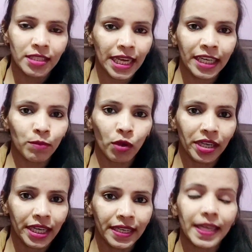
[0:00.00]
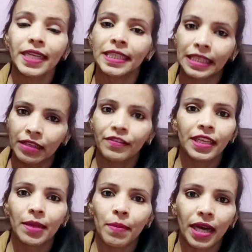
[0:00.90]
सेकेंड पॉइंट है ये
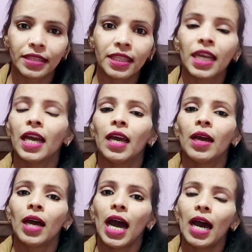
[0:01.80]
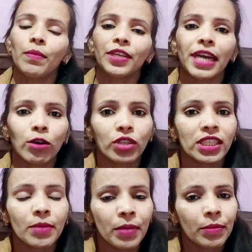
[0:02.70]
डिलीवरी के बाद अब क्या होता
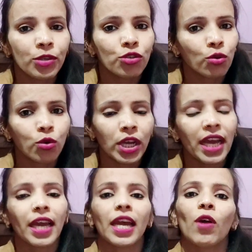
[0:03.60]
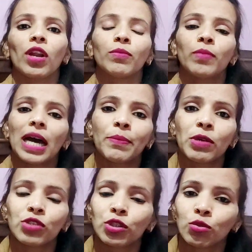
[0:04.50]
है जब बेबी छोटा है और हम बार
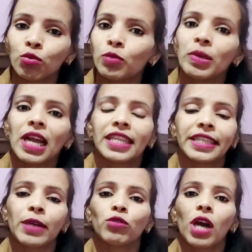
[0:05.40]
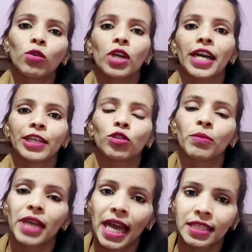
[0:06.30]
बार उसे दूध पिलाते हैं उठा उठा के तो
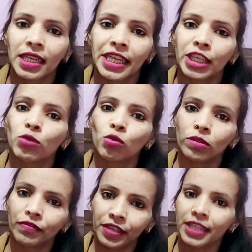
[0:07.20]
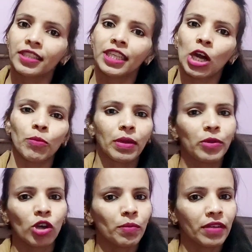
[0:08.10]
हमें ऐसा नहीं कि दूध फीड दिया और
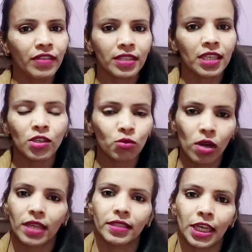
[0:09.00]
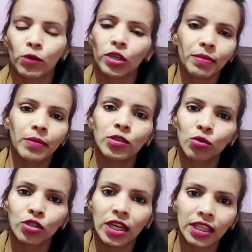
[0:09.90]
बेबी को हमने फिर से सुला दिया क्योंकि बेबी
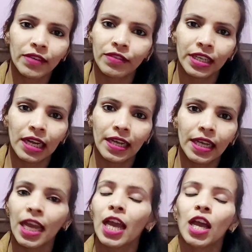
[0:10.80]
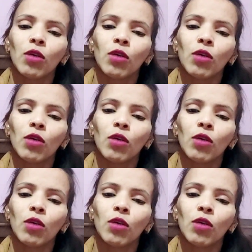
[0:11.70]
सो जाता है फीड लेके